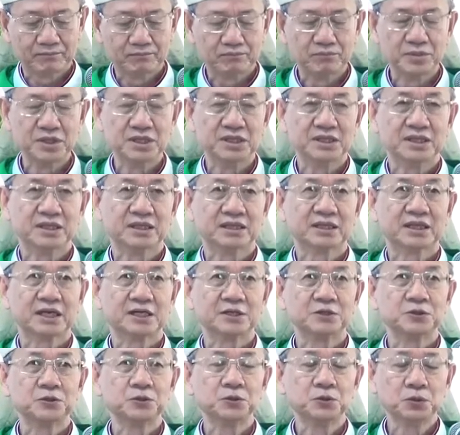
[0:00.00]
Mình
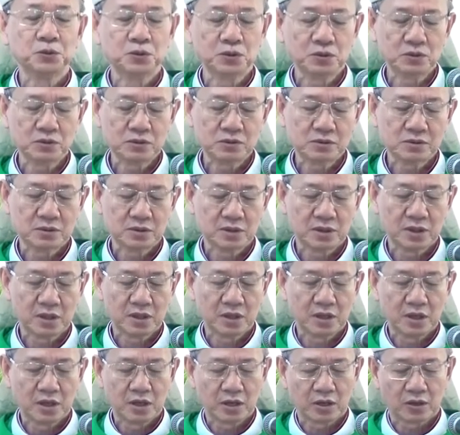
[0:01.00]
Thánh Chúa
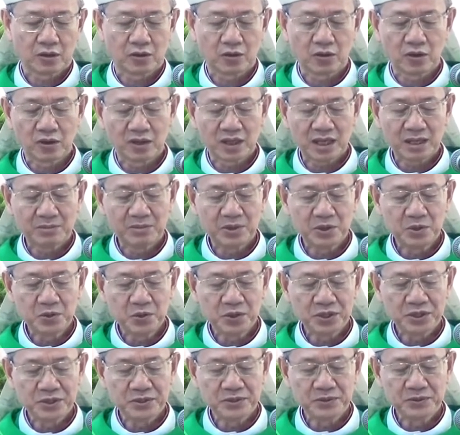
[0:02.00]
còn là biểu
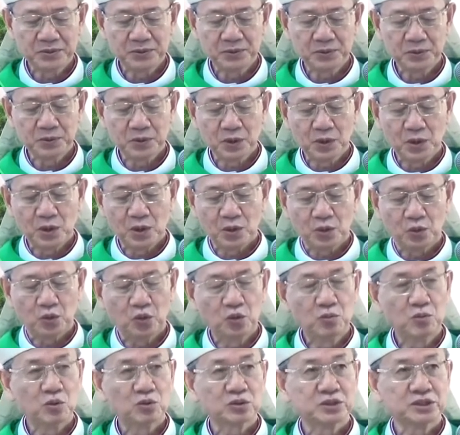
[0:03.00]
hiệu
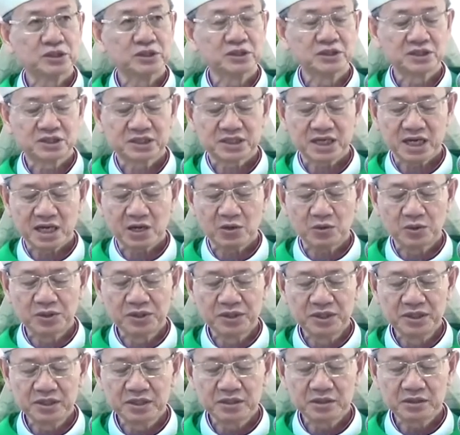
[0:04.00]
của một sự trao
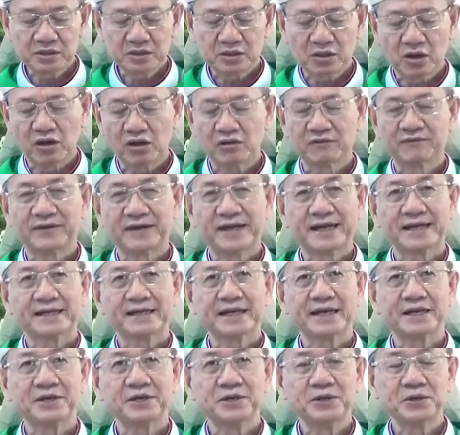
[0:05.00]
hiến trọn vẹn
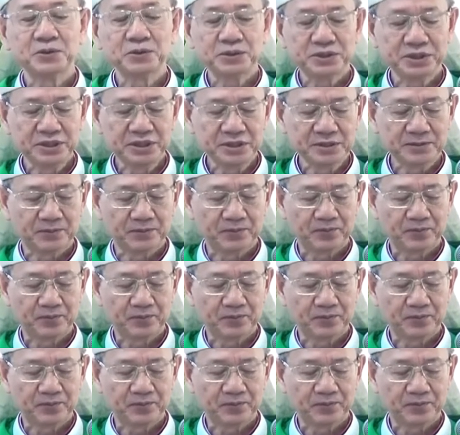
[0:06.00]
đầy yêu thương.